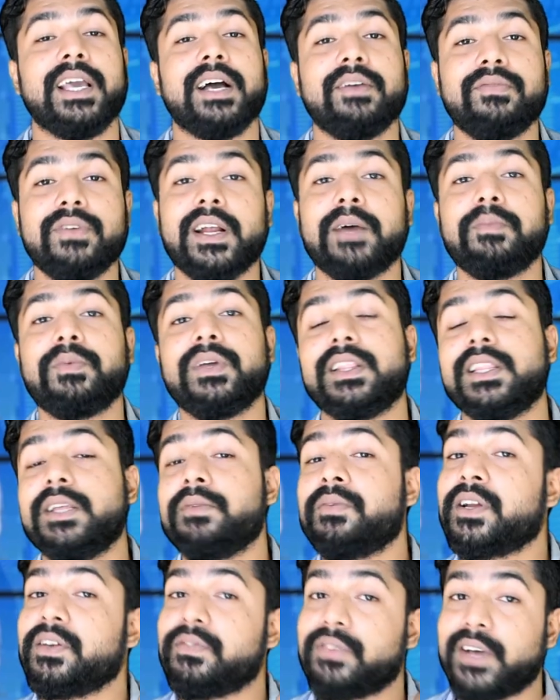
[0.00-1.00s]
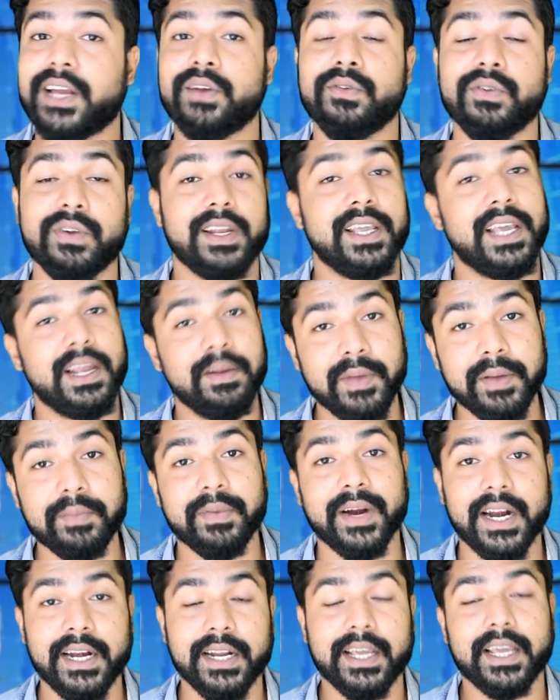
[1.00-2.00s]
या फिर आप कितने बड़े फैन हो रियलमी
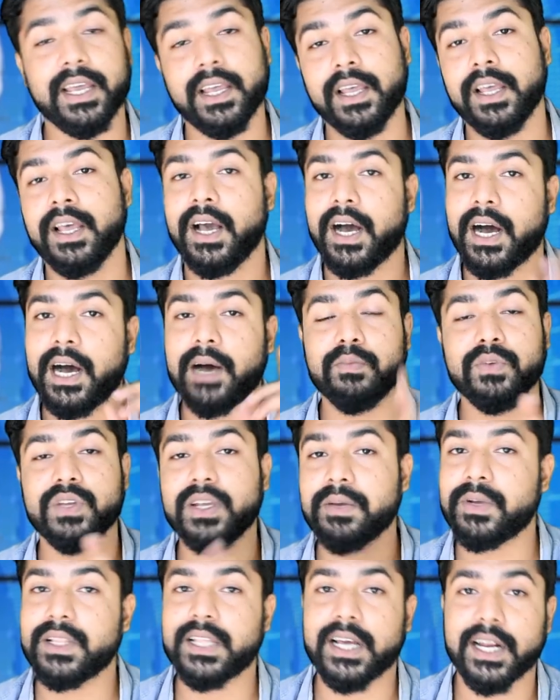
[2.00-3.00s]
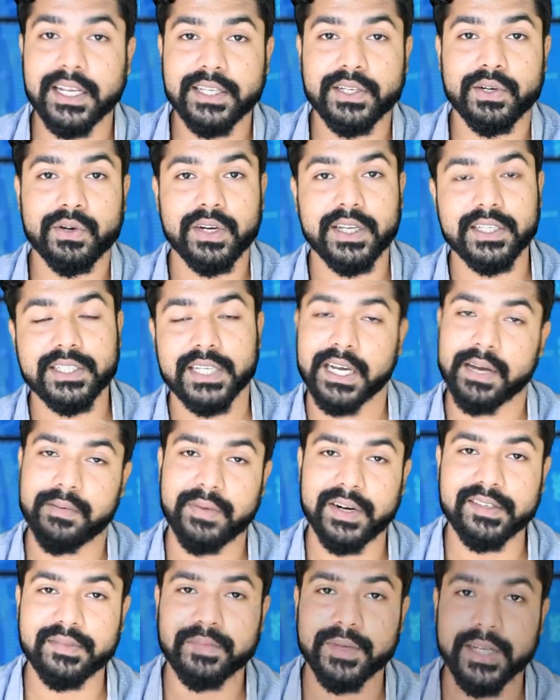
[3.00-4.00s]
ब्रांड के आप मुझे बताना जरूर नीचे
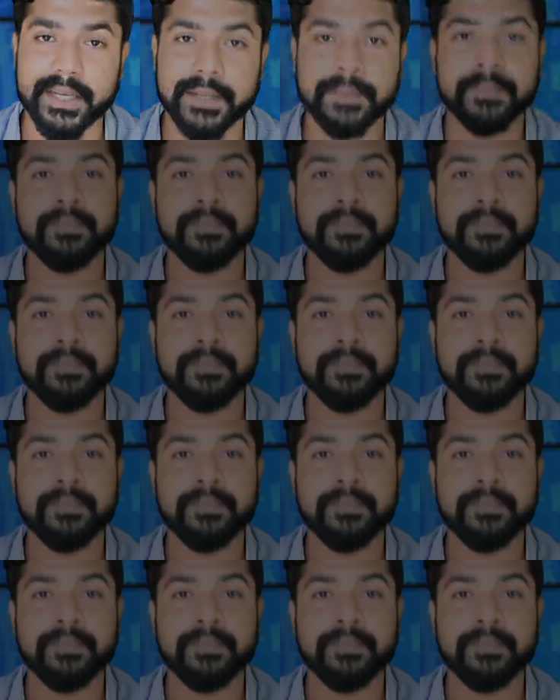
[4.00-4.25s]
कमेंट्स में